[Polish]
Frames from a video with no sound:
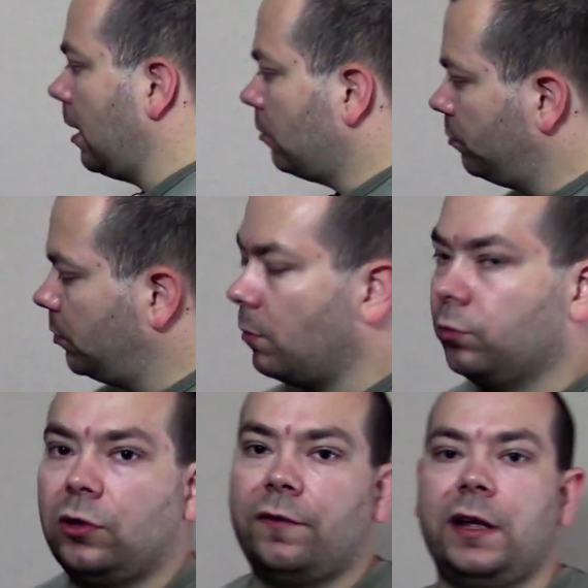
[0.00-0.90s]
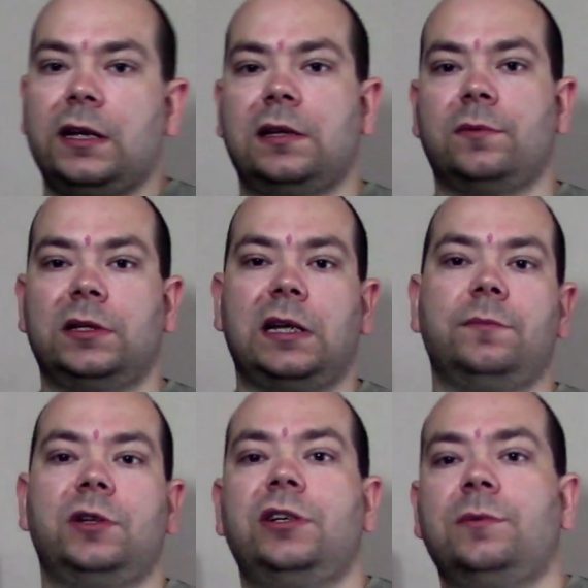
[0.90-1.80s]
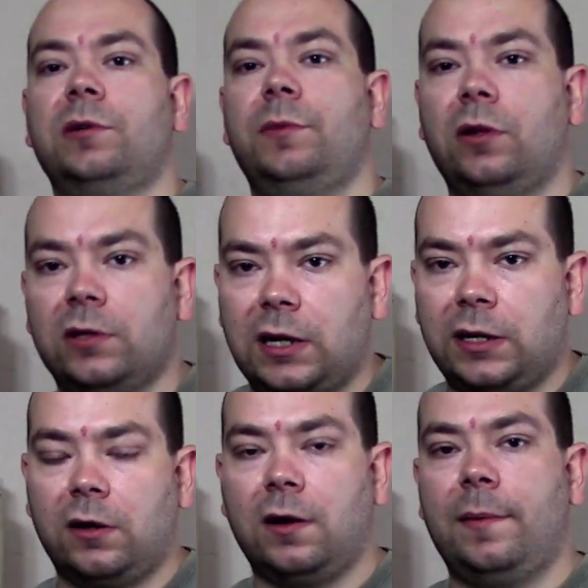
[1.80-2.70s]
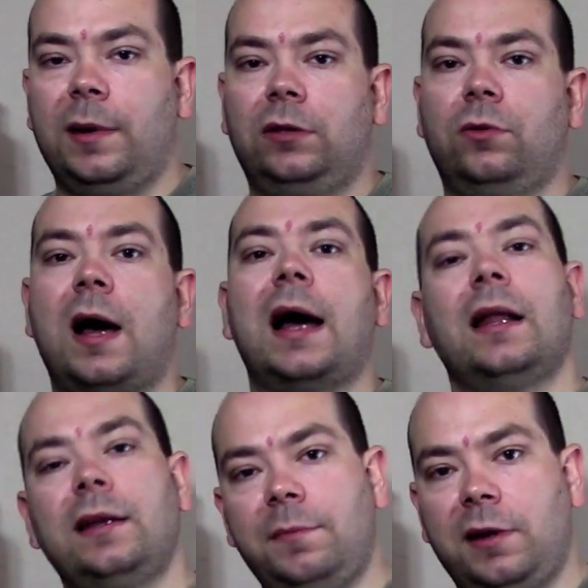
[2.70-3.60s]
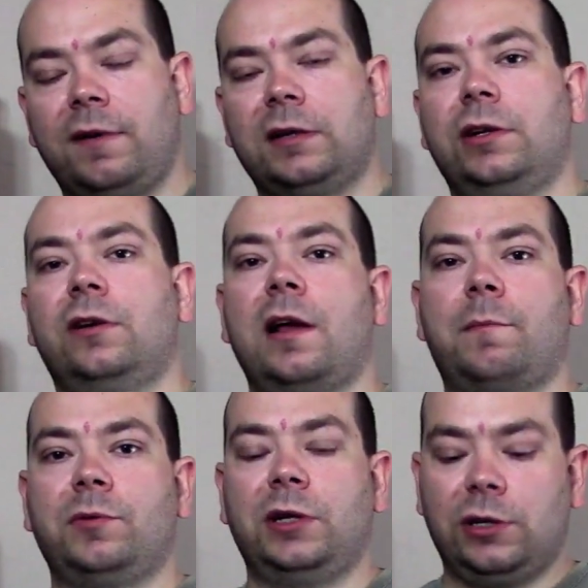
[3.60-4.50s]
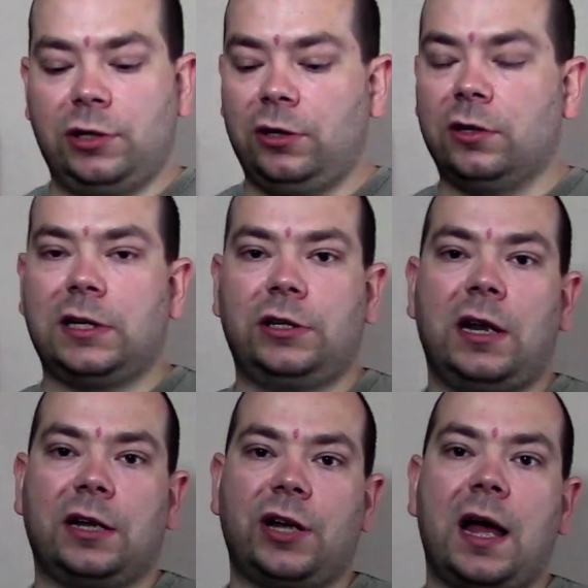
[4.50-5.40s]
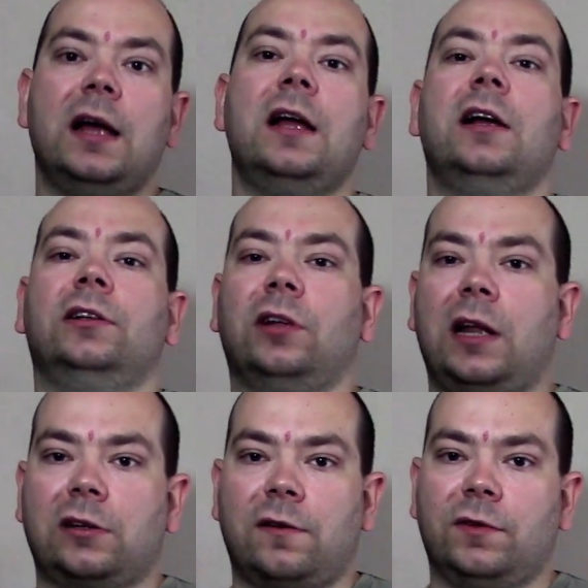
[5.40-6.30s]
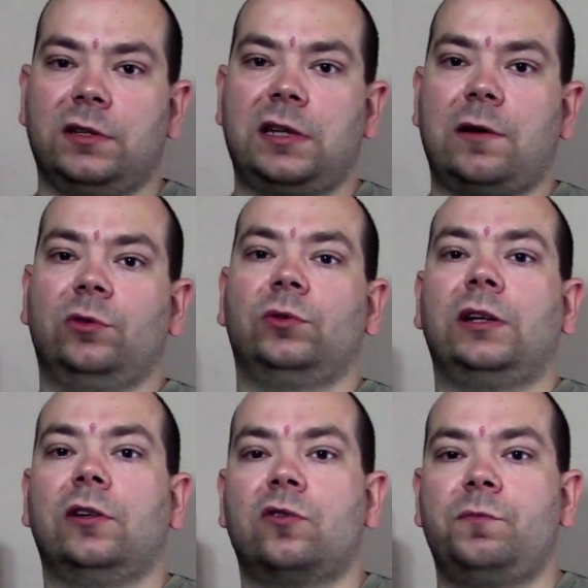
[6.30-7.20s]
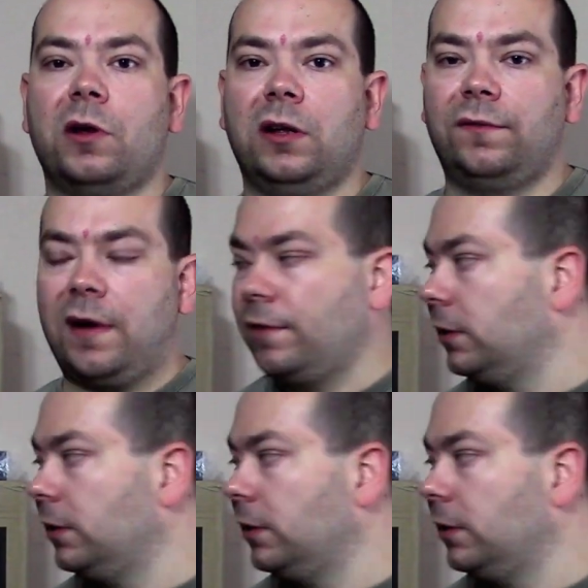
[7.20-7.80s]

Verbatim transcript: jak już przy obudowie jestem, to zanim przejdziemy sobie do ostatniego elementu, ale nie mniej ważnego jak poprzednie, czyli do zasilacza, Dodatkowo zostało tutaj dokupione dwa